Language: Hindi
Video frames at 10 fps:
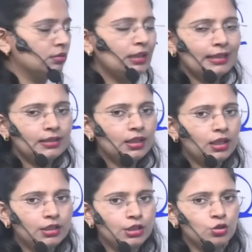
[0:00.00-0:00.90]
कहते हैं ना
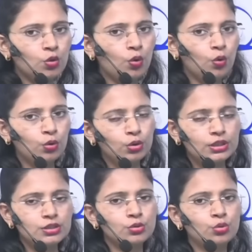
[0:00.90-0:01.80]
किस और
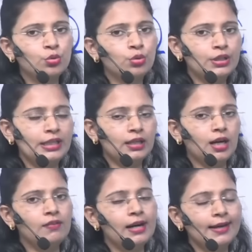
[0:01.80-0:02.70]
किस रुख की
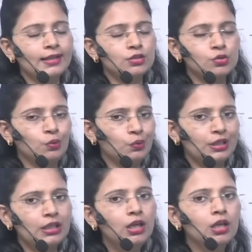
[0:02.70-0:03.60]
हवा है किस रुख
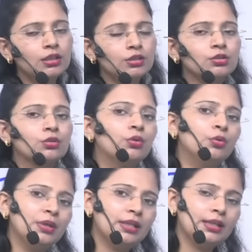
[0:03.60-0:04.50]
की किस रुख
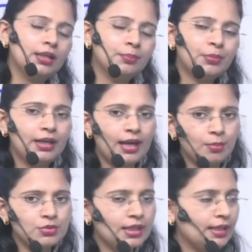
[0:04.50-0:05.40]
में ये
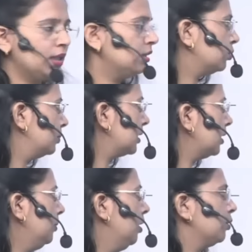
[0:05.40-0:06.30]
परिणाम जाएगा तो
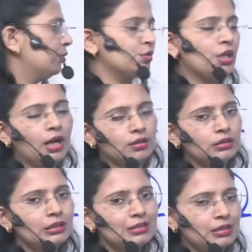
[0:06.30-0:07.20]
मतलब रुझान
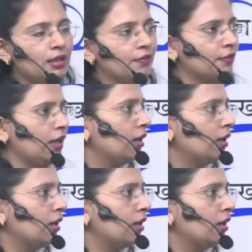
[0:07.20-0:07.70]
किस तरफ का